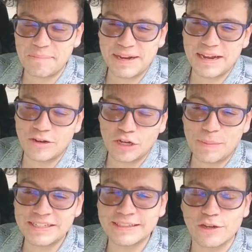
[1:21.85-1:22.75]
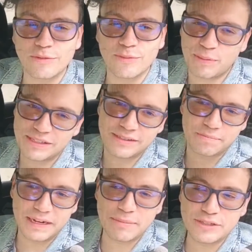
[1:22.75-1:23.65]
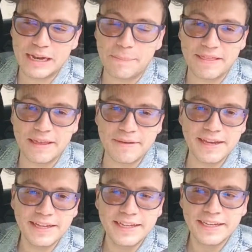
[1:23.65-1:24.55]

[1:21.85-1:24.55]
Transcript: Mira, lo que pasa es que como pues venimos de la pandemia,